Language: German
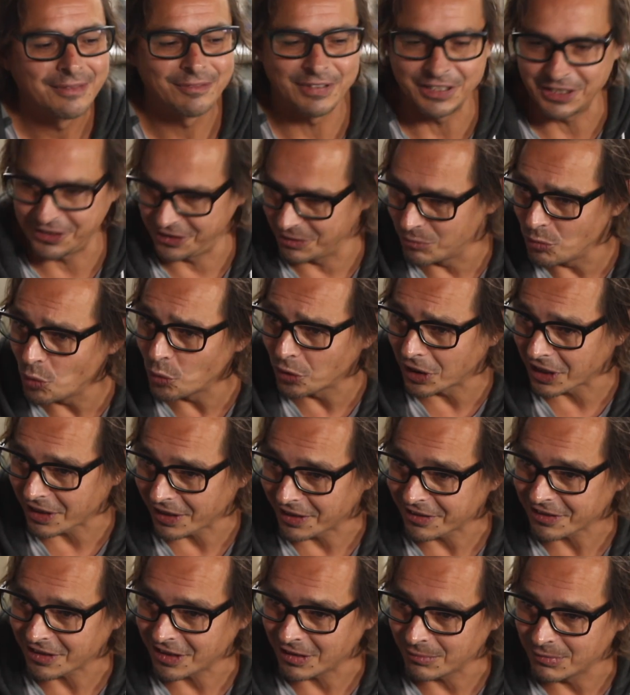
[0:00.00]
wenn ich die
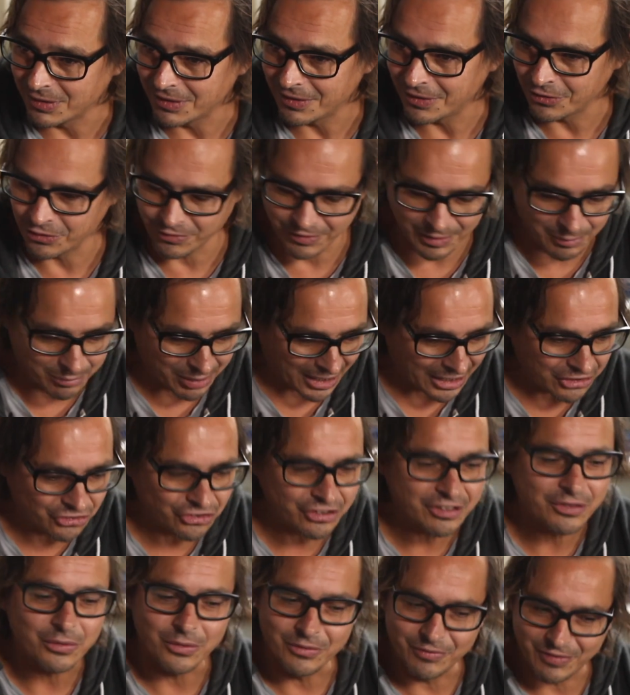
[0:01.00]
Möglichkeit habe. Mhm. Also wenn
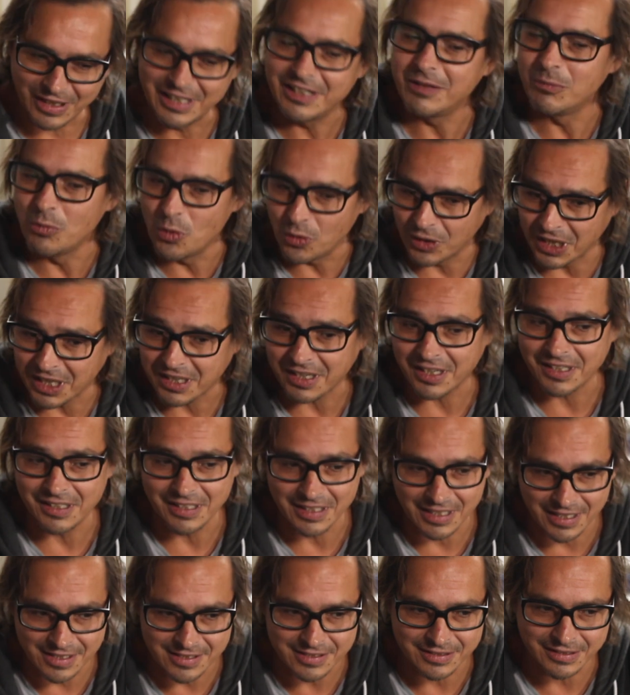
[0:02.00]
Budget und wenn die
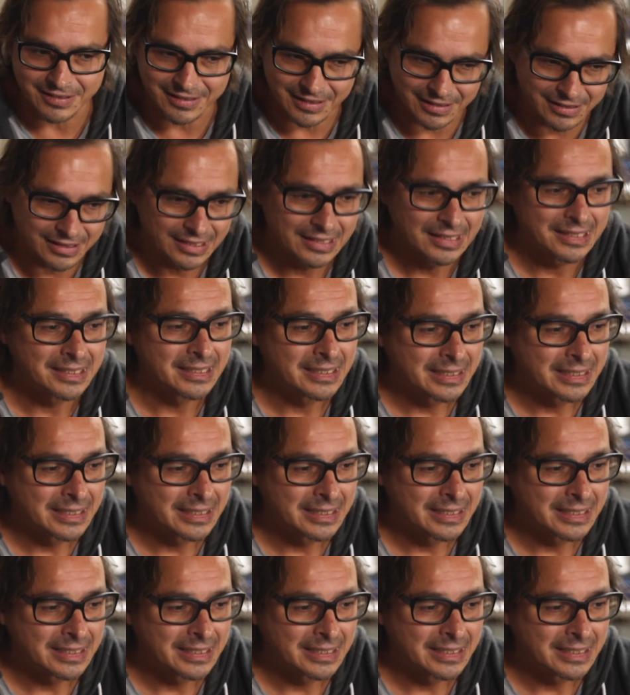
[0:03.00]
Möglichkeiten da sind, dann,